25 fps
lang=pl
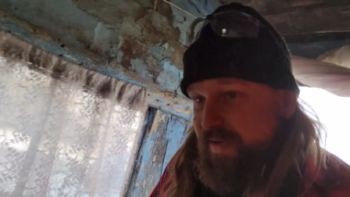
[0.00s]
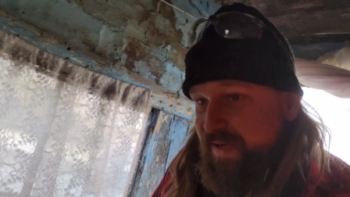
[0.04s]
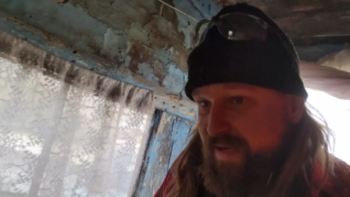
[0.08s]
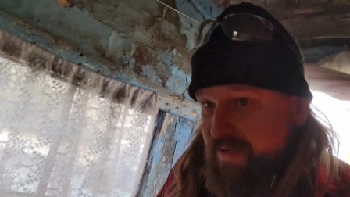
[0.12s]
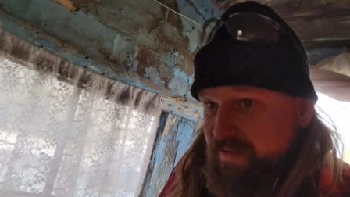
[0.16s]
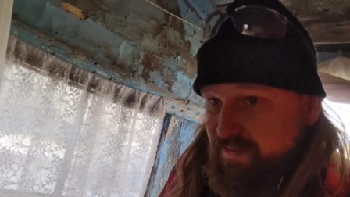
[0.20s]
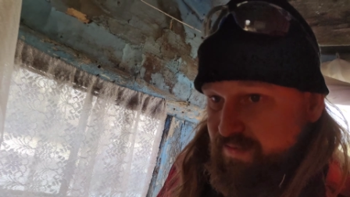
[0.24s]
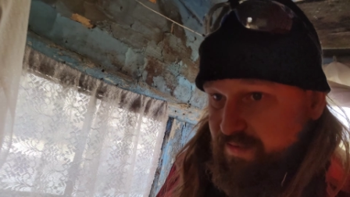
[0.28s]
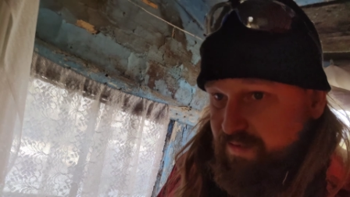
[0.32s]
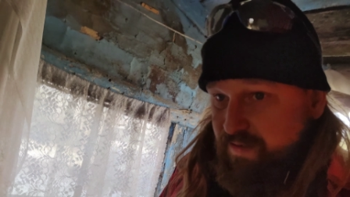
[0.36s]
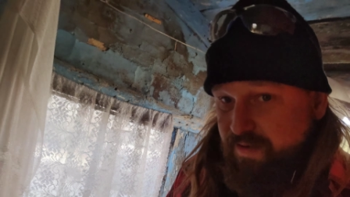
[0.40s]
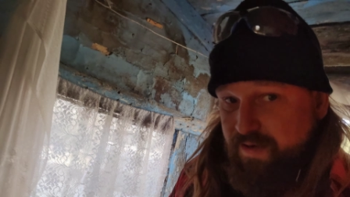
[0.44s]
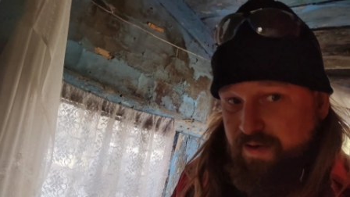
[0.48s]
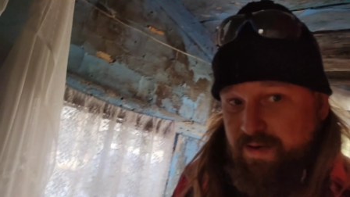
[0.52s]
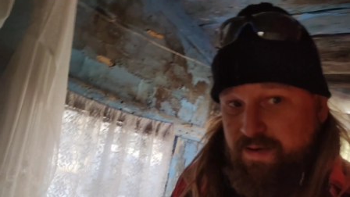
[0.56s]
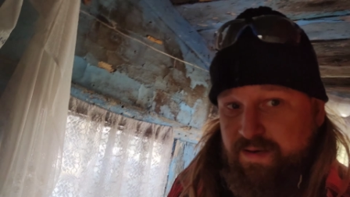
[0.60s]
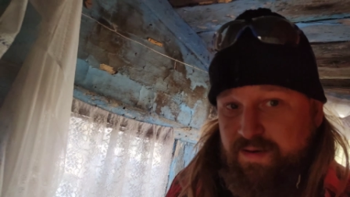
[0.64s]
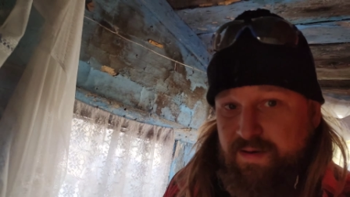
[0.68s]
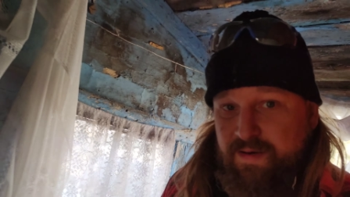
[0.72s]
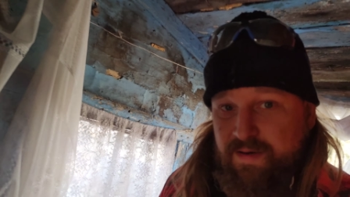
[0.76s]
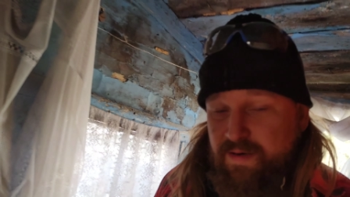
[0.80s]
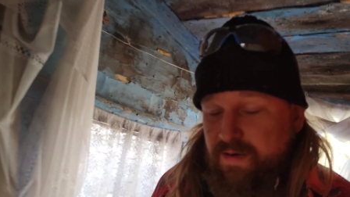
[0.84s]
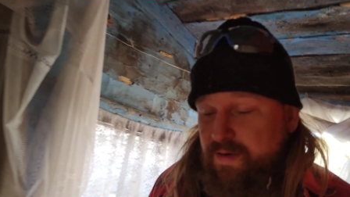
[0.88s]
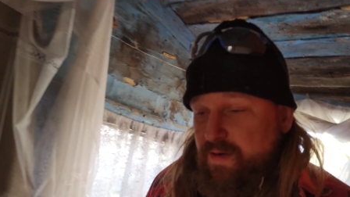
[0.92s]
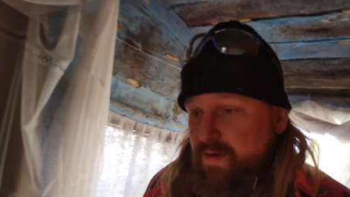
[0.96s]
nie schnie.
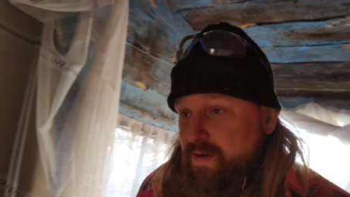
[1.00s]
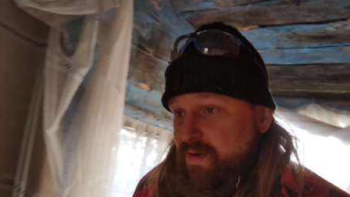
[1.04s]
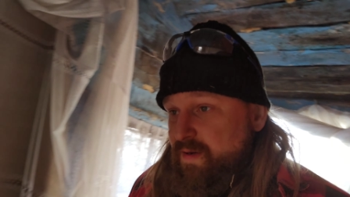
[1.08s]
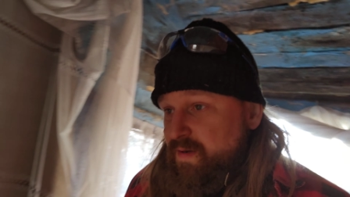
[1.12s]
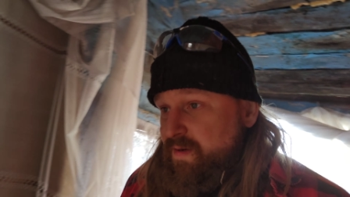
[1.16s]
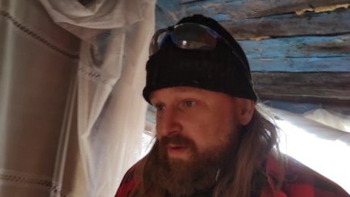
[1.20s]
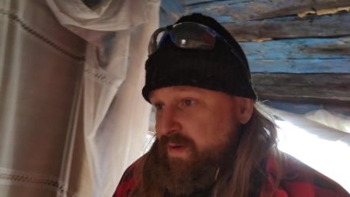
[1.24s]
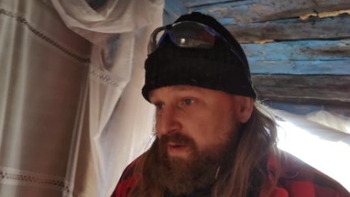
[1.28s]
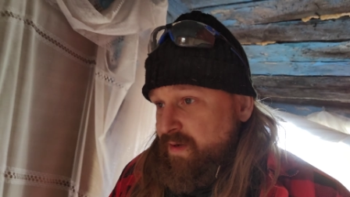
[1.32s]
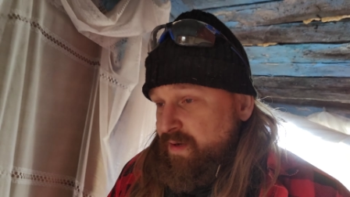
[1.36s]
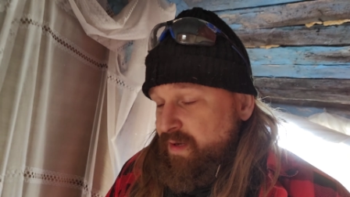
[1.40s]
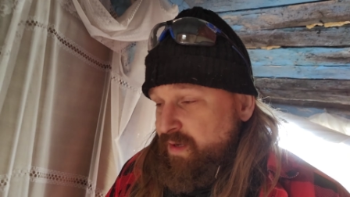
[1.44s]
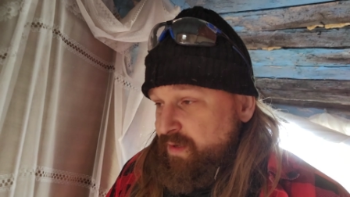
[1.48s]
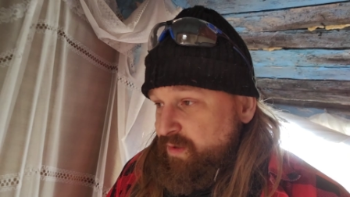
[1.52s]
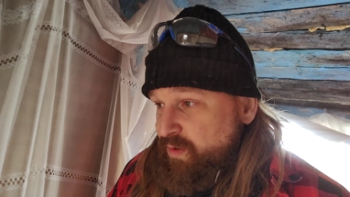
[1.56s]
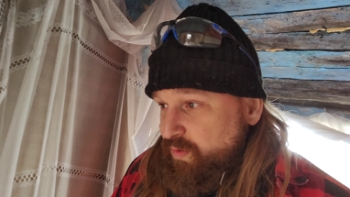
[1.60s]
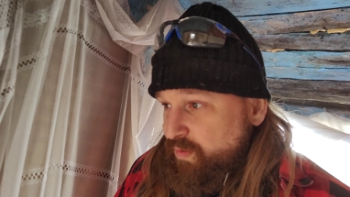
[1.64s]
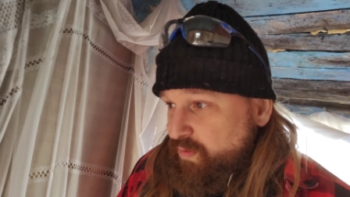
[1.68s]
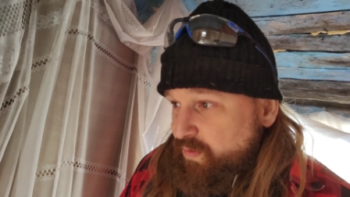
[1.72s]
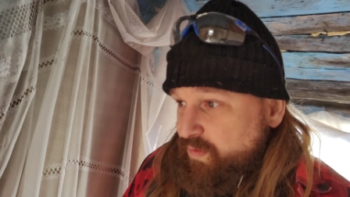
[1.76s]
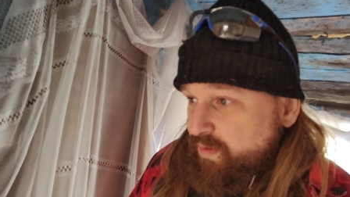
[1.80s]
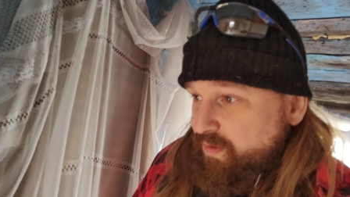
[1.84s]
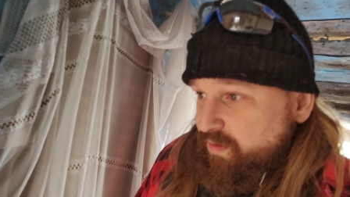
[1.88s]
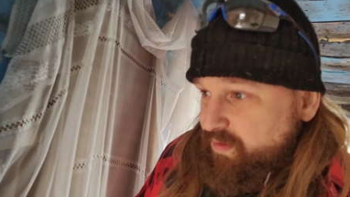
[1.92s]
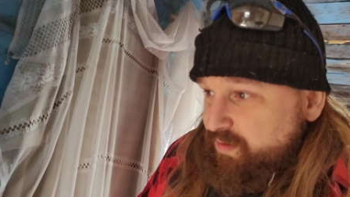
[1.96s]
I
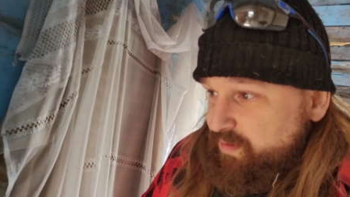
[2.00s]
tu